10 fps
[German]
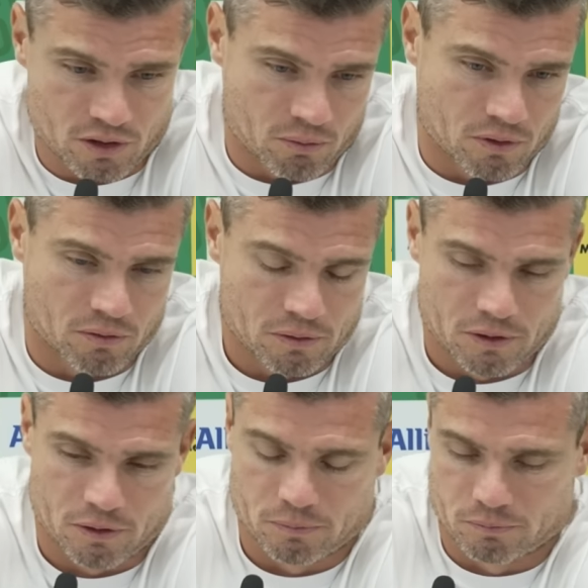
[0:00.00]
Aber
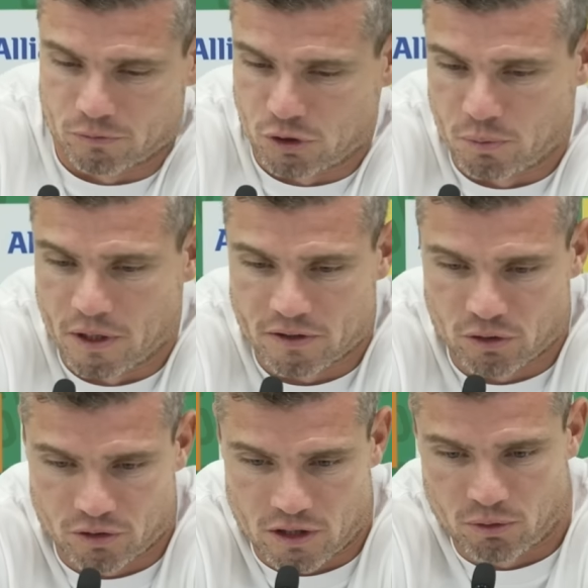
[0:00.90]
ähm, ist mir jetzt
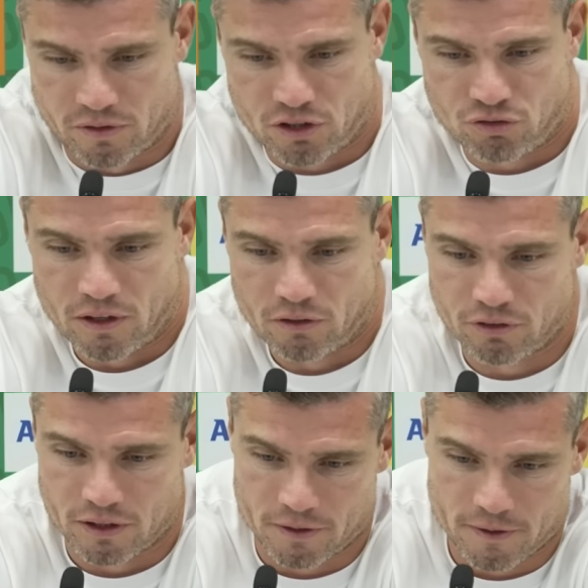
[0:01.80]
auch selber sehr schwer
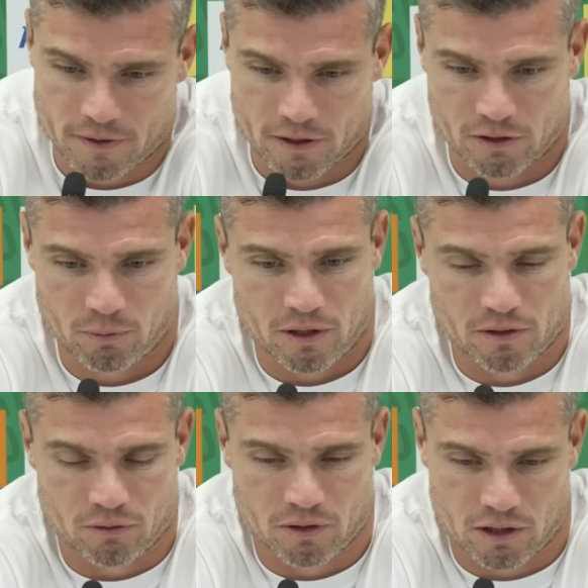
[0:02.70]
gefallen nach dem
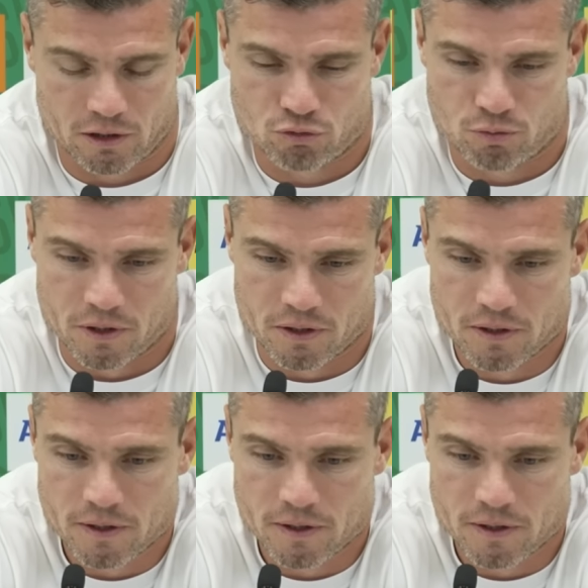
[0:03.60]
Ende oder nach dem Spiel